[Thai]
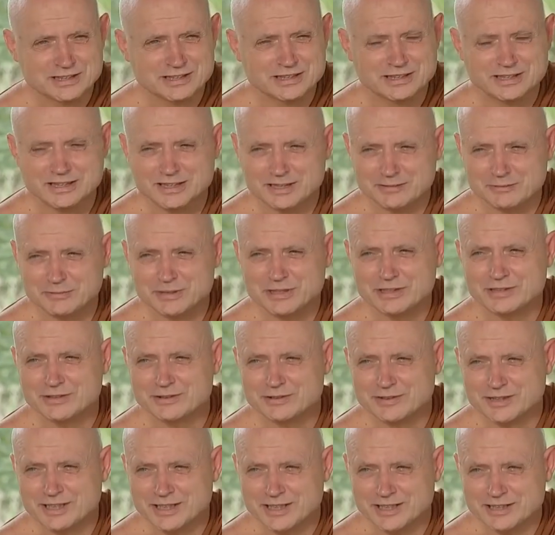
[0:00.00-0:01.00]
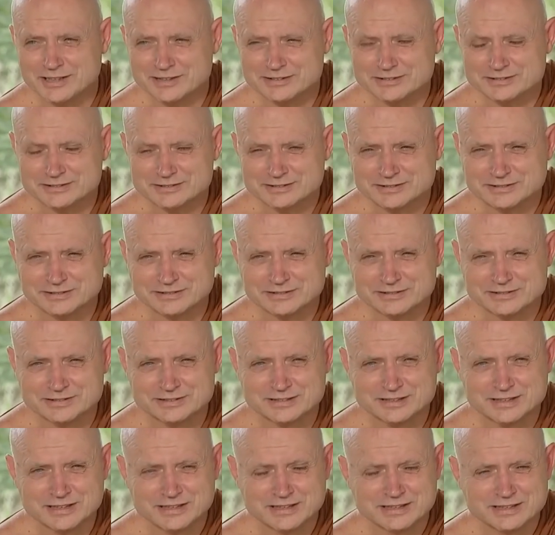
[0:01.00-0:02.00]
สิ่งที่มีอยู่แล้ว
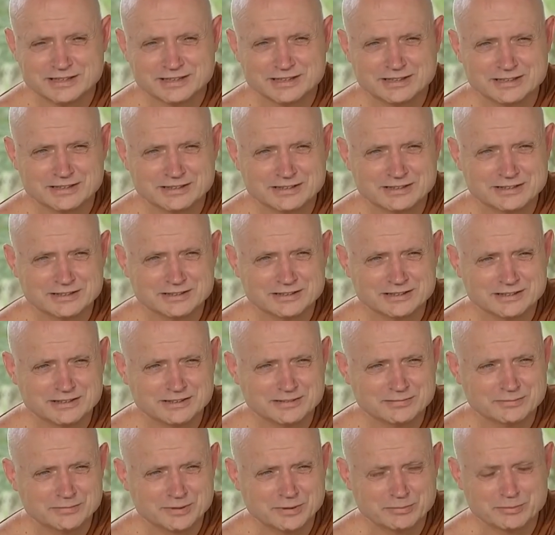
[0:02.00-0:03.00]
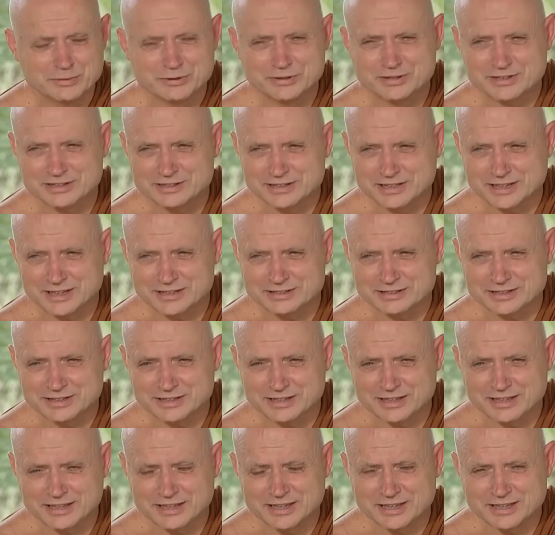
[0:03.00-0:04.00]
คือพระพุทธศาส
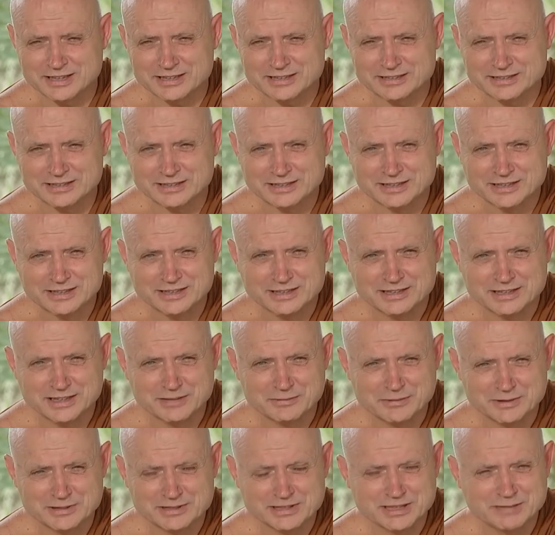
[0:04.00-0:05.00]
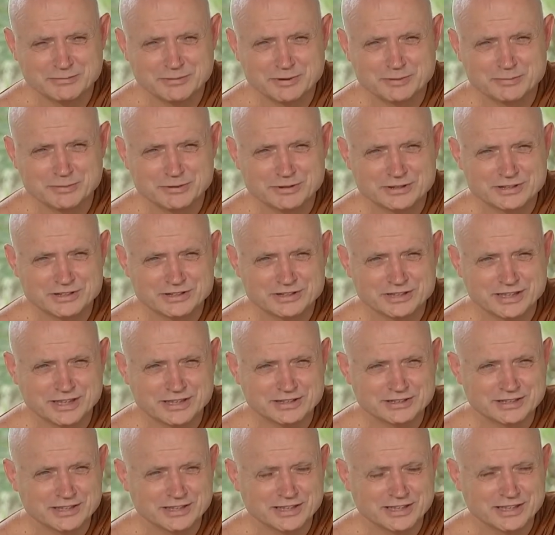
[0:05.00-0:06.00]
นา แต่ไม่ใช่พระพุทธ
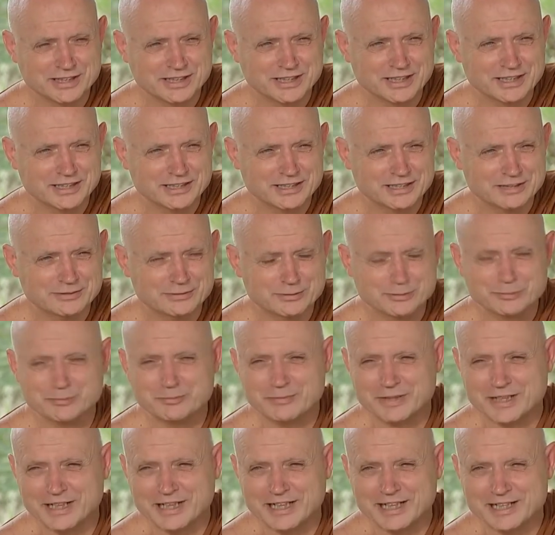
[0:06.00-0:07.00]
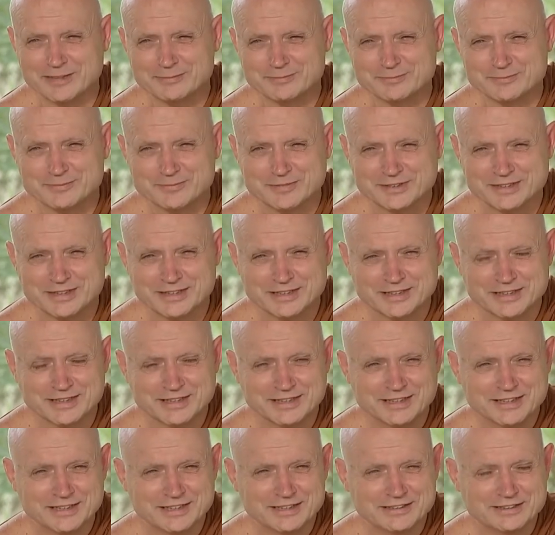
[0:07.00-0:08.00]
ศาสนาในรูปแบบ
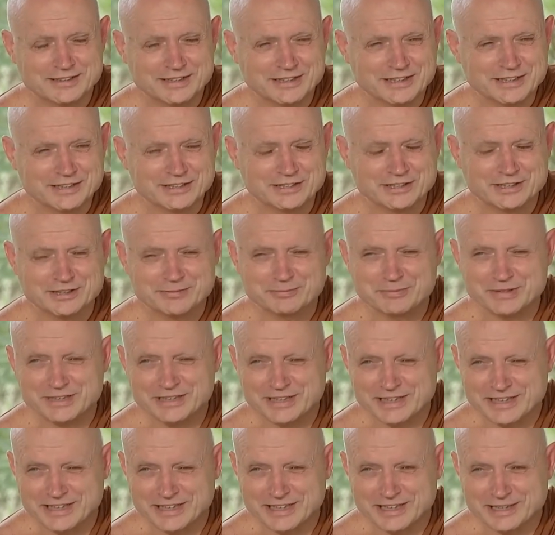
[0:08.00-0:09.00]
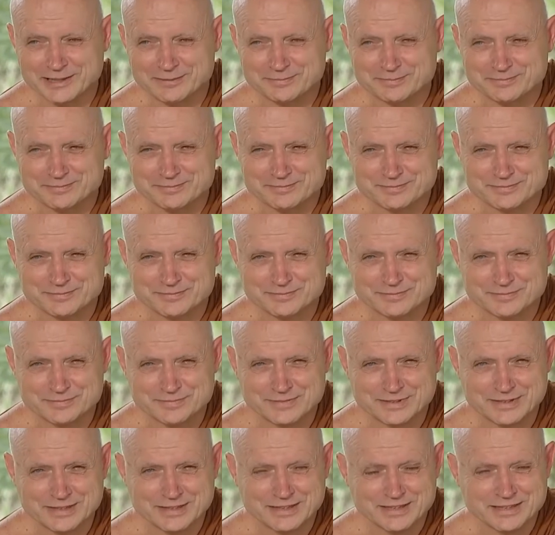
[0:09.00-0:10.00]
และในเชิงพิธีกรรม
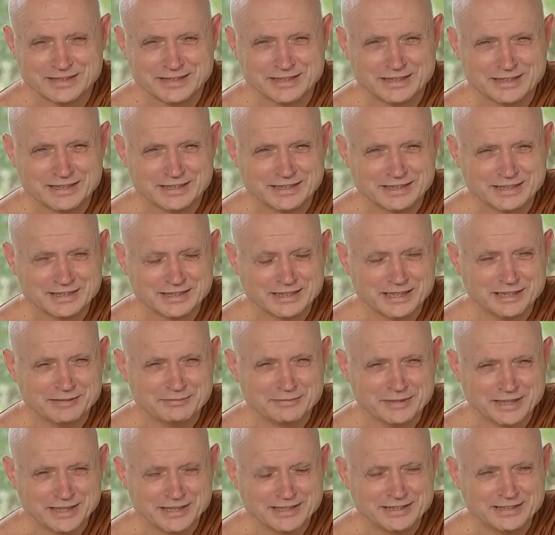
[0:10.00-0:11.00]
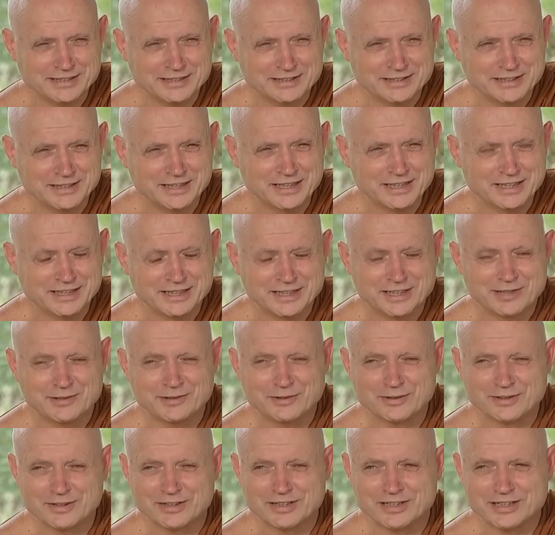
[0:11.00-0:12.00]
แต่หมายถึงการ
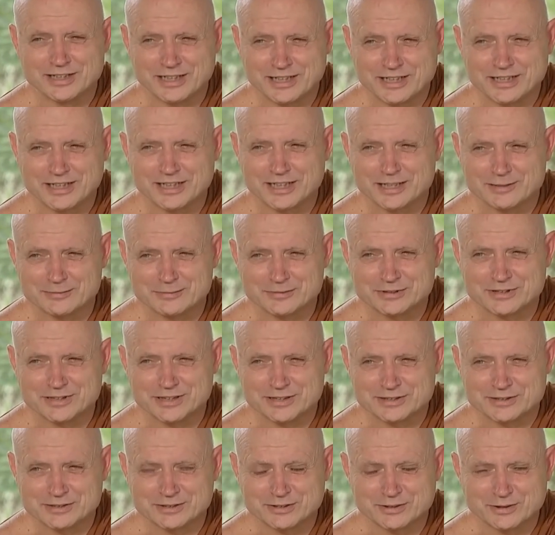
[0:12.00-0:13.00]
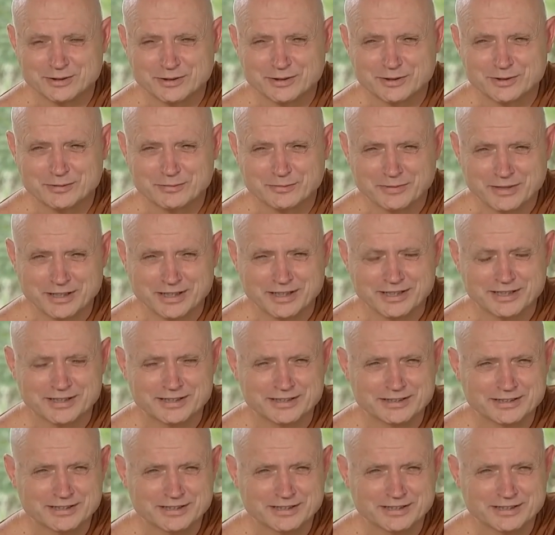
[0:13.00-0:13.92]
เอาหลักคำสั่งสอนมา